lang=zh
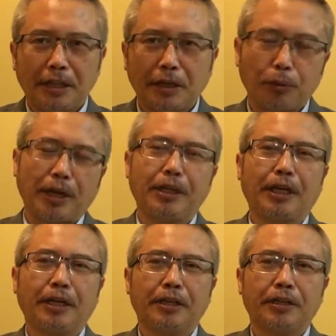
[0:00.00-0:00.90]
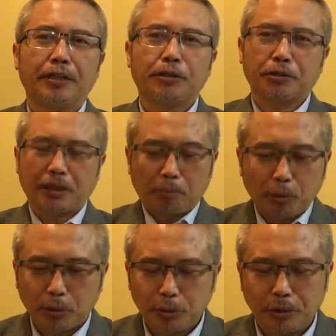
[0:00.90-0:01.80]
第一个原因呢，就是他们
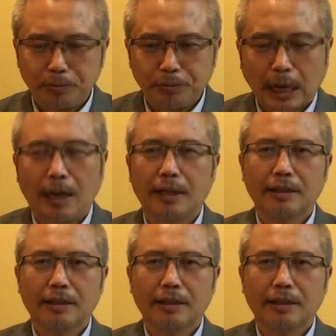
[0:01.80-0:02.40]
过去啊，